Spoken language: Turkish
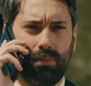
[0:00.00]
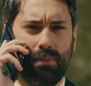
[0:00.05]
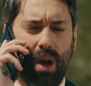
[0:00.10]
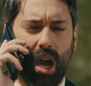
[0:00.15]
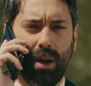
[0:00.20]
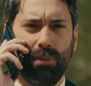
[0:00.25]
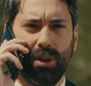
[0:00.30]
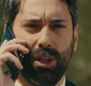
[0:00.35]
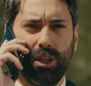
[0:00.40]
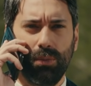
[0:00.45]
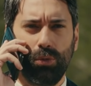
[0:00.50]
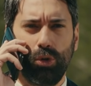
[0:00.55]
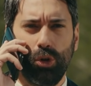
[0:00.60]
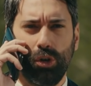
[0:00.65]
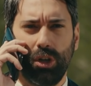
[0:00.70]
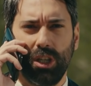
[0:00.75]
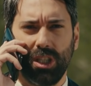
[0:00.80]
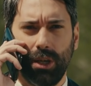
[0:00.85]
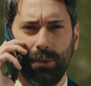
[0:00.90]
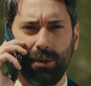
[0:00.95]
Bakmadığım
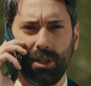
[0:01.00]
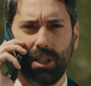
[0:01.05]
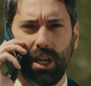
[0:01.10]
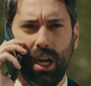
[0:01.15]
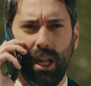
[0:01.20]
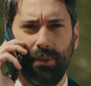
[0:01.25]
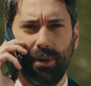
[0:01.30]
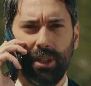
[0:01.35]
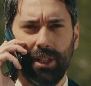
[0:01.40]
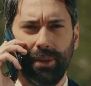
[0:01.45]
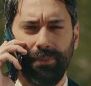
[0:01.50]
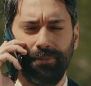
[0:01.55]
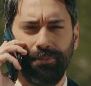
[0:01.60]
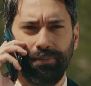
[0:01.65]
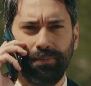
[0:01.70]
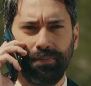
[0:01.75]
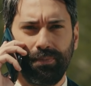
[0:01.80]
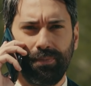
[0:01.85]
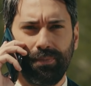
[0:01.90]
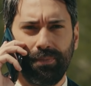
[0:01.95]
köyü kasabası kalmadı.
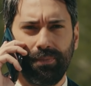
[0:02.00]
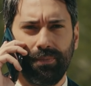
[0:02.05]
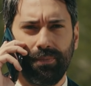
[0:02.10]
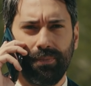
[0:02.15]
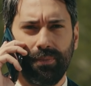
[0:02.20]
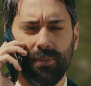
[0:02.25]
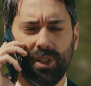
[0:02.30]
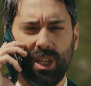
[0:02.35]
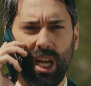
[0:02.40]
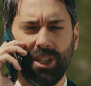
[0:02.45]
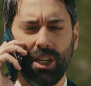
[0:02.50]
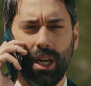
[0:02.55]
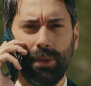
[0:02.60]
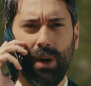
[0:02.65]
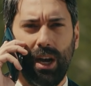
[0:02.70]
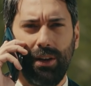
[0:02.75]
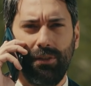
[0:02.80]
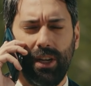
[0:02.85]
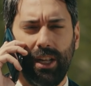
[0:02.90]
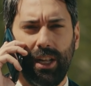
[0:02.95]
Sancar
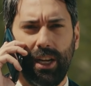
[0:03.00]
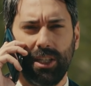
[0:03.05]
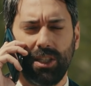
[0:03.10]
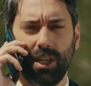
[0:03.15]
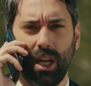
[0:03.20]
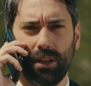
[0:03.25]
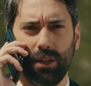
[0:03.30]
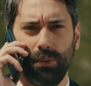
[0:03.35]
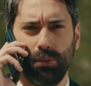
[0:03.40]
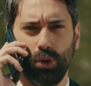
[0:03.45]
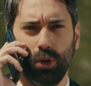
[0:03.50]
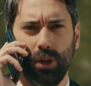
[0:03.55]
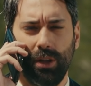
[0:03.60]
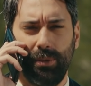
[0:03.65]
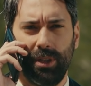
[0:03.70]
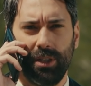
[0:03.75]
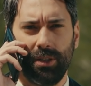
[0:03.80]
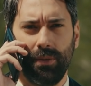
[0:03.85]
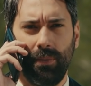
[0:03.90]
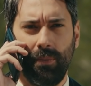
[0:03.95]
Mavi nereye saklamış
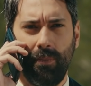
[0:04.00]
olabilir?